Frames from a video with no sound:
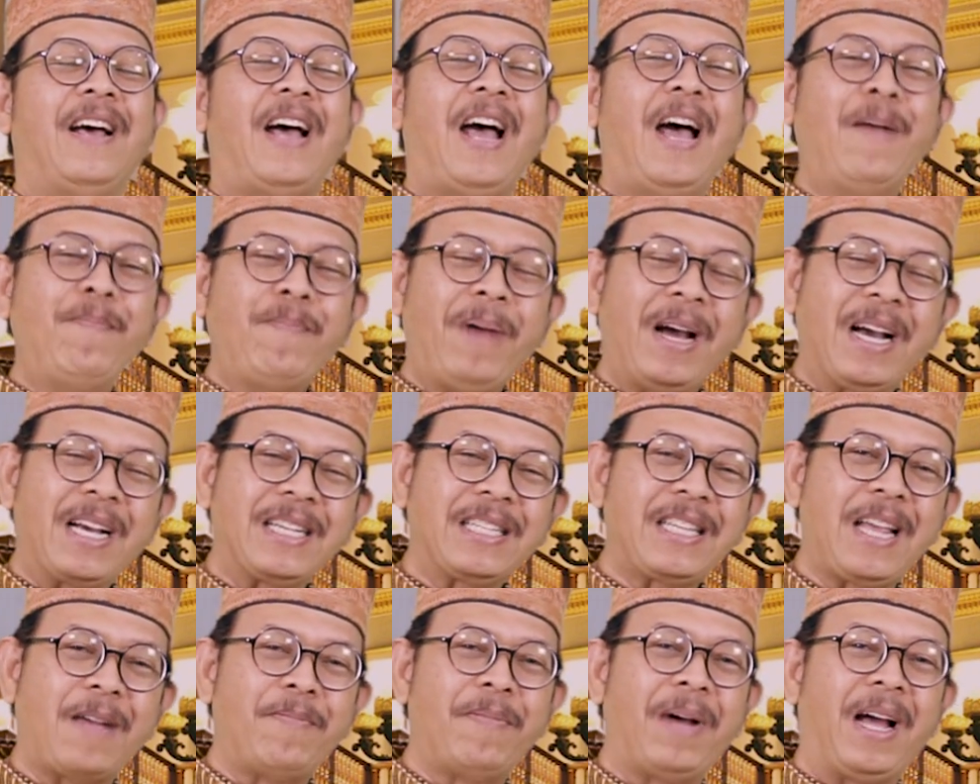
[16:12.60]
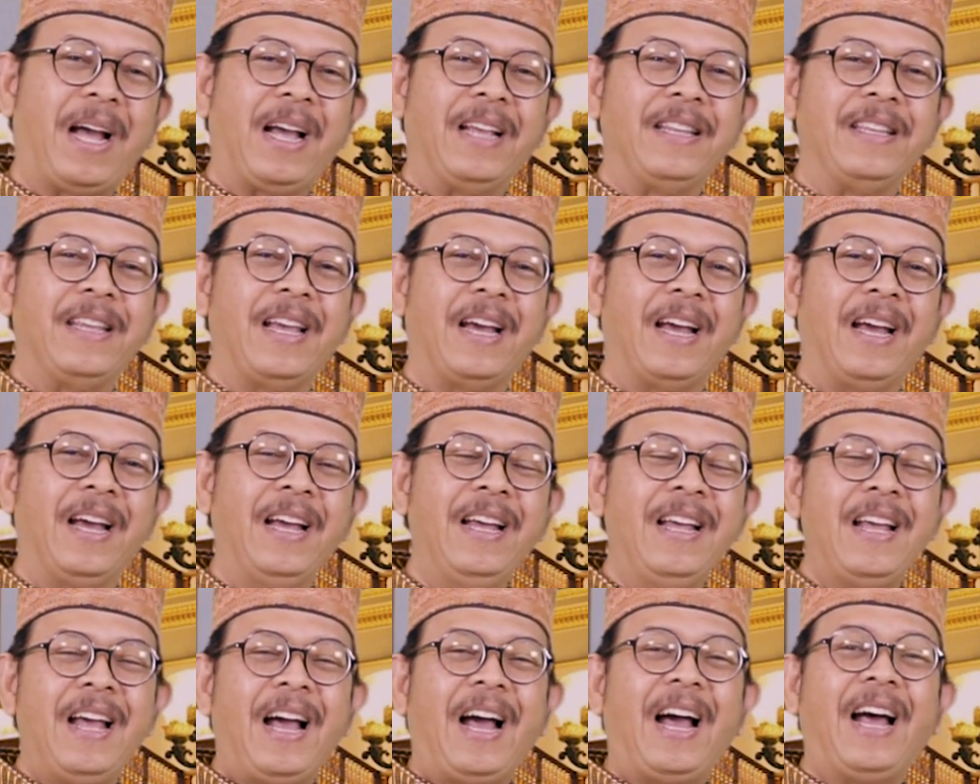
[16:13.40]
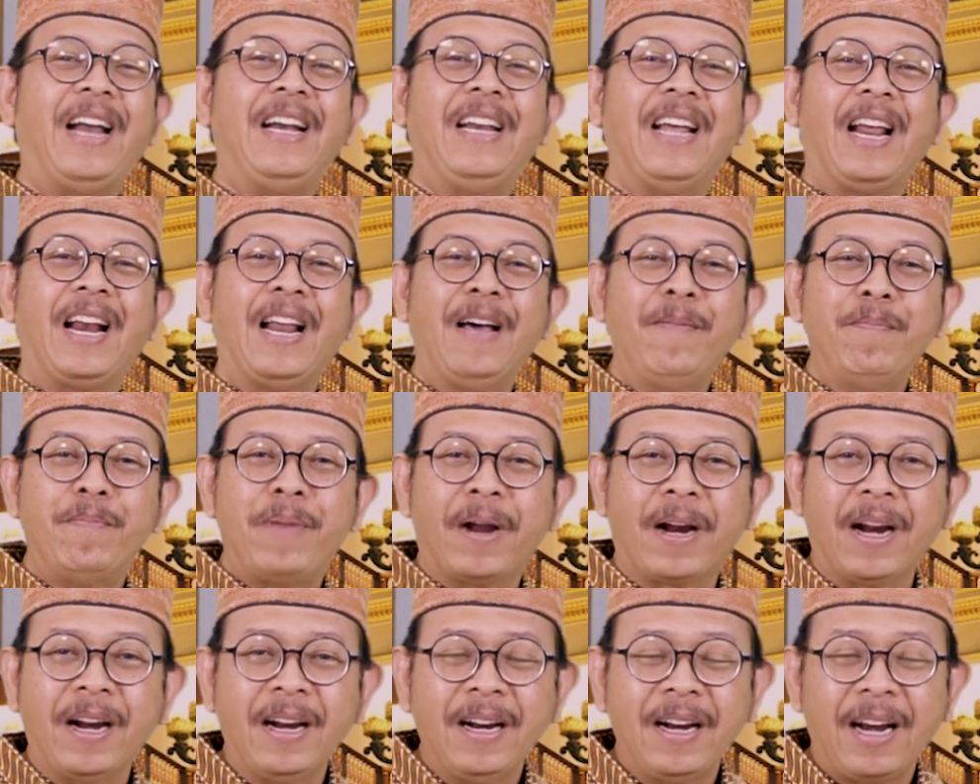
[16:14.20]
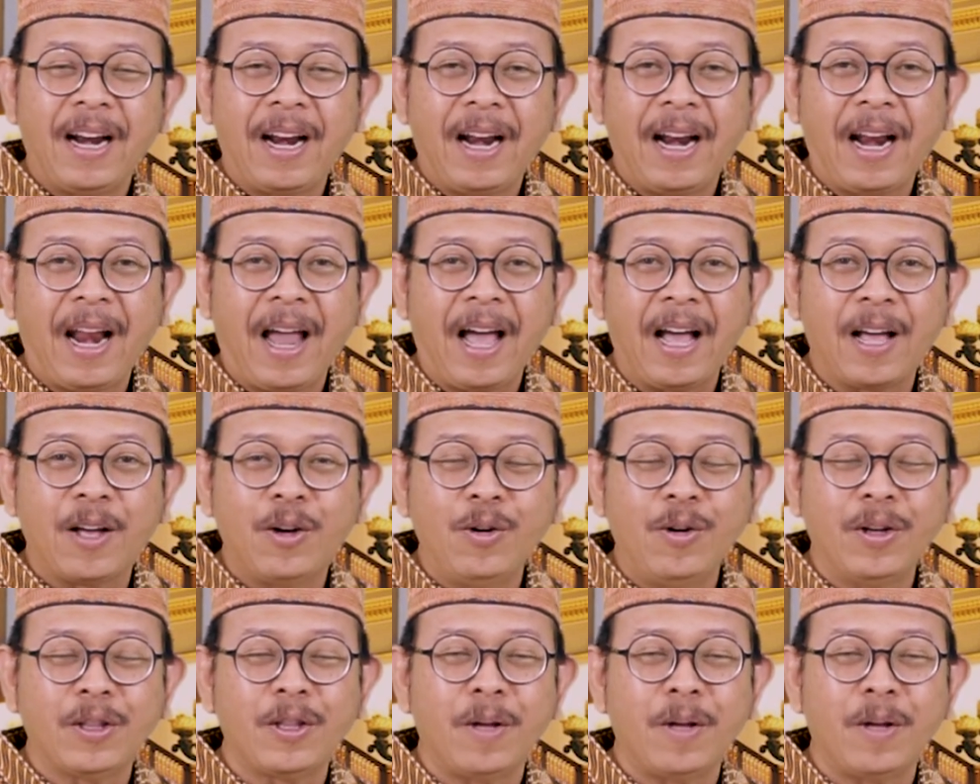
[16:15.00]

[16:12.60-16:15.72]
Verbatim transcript: apa kesamaannya? Adalah berlaku